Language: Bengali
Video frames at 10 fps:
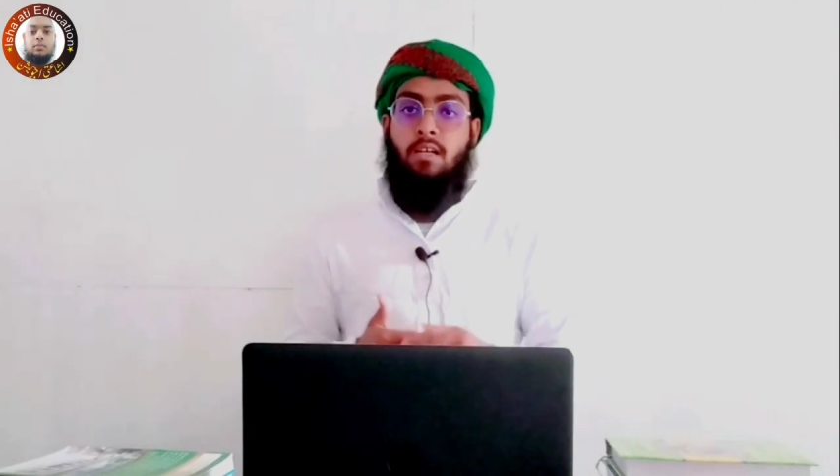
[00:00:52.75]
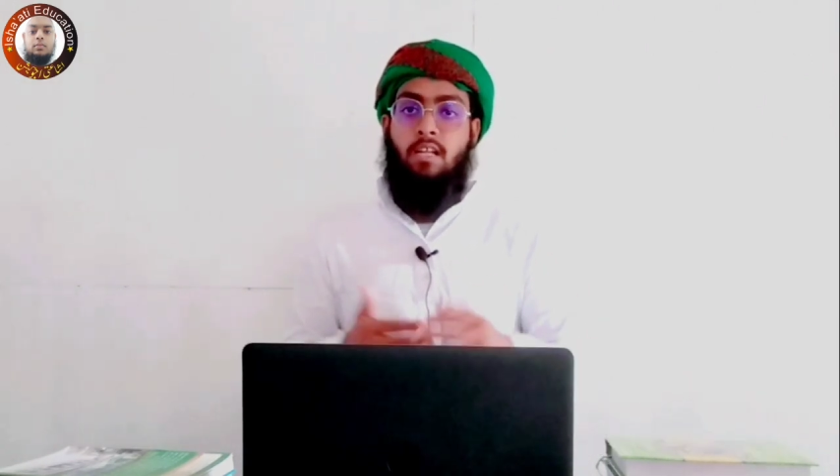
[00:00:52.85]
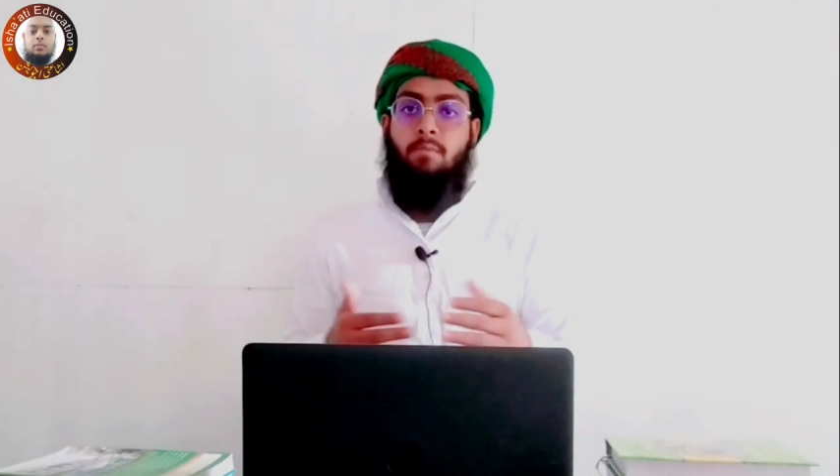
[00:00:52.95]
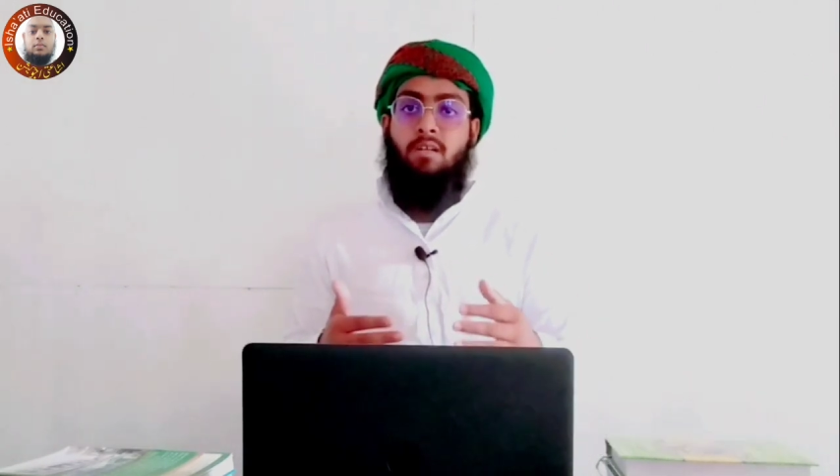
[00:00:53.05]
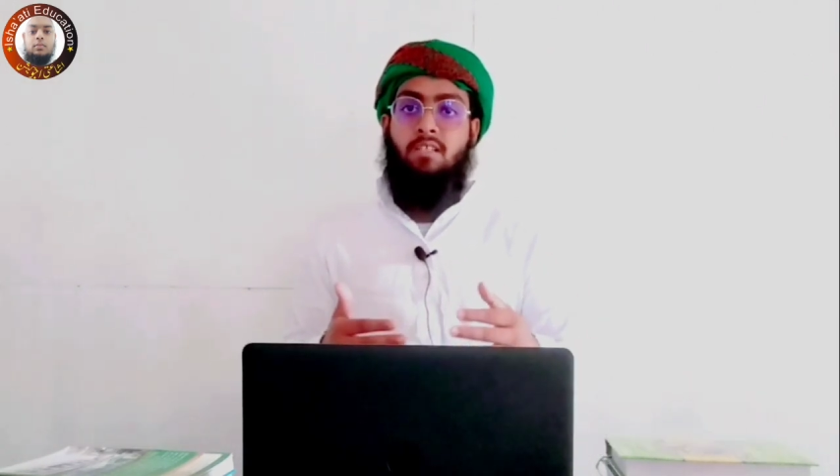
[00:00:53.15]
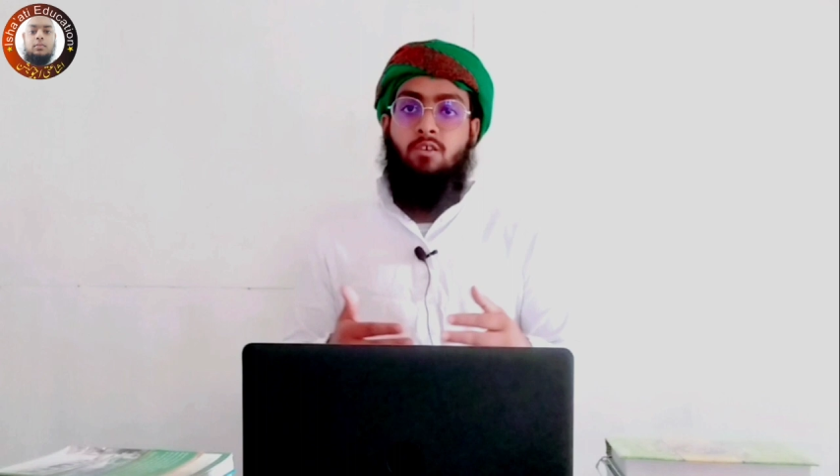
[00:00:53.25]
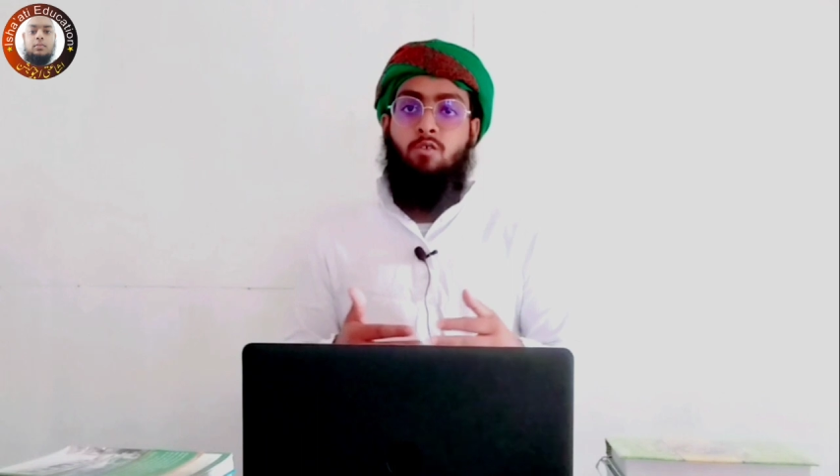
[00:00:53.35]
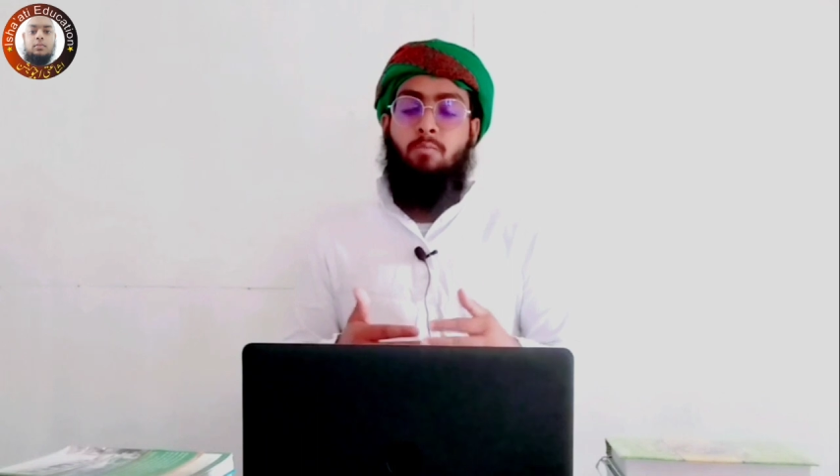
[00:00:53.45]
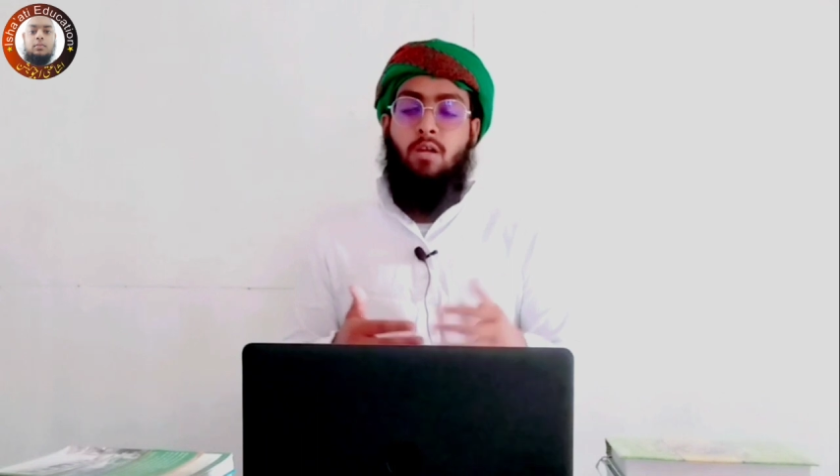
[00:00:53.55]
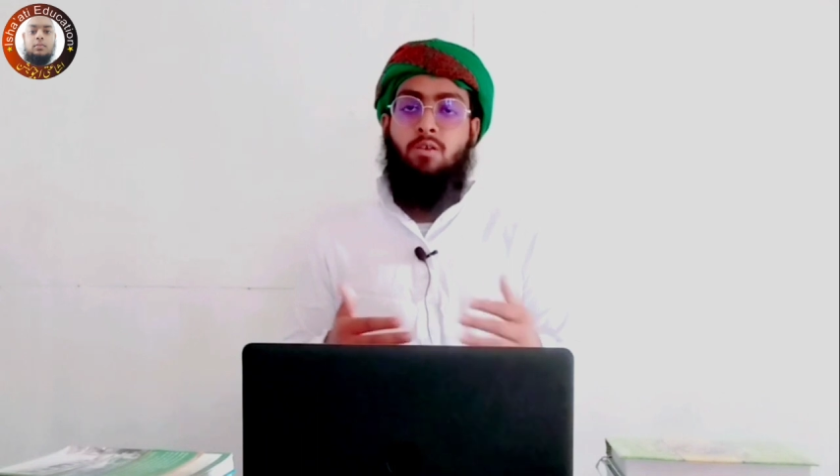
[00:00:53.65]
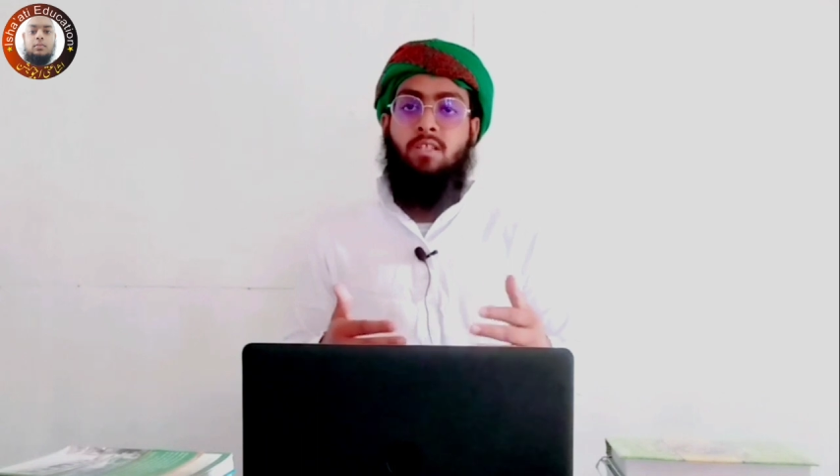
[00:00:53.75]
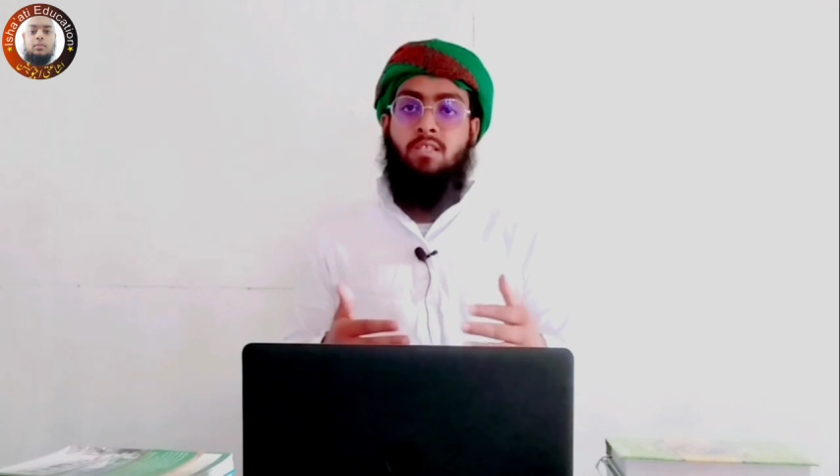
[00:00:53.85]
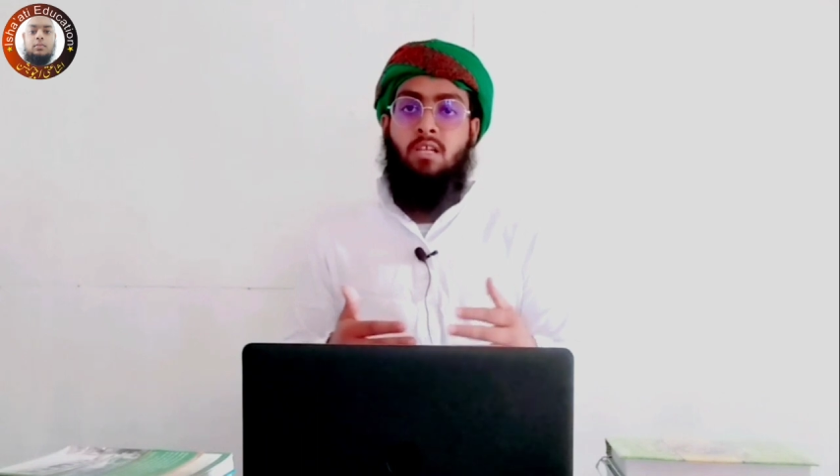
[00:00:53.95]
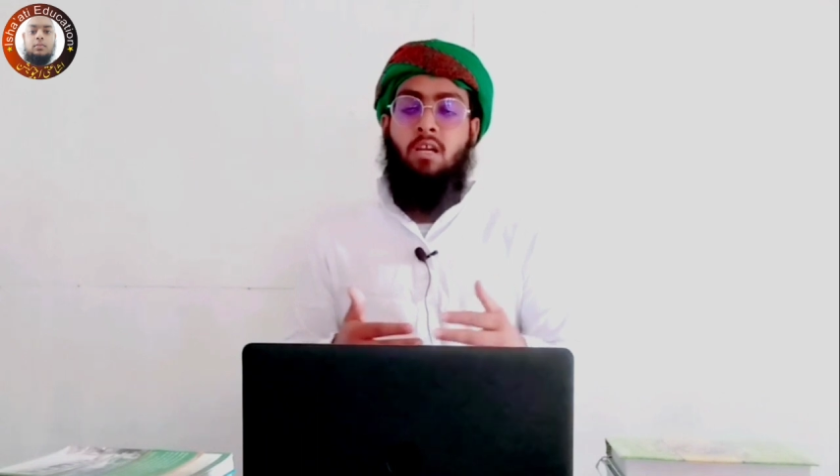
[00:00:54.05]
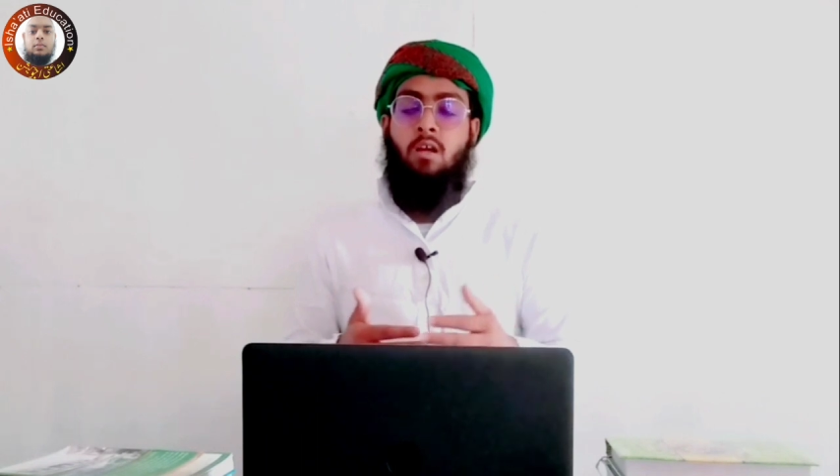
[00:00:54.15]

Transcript: গ্রামের যেগুলো মানুষ আছে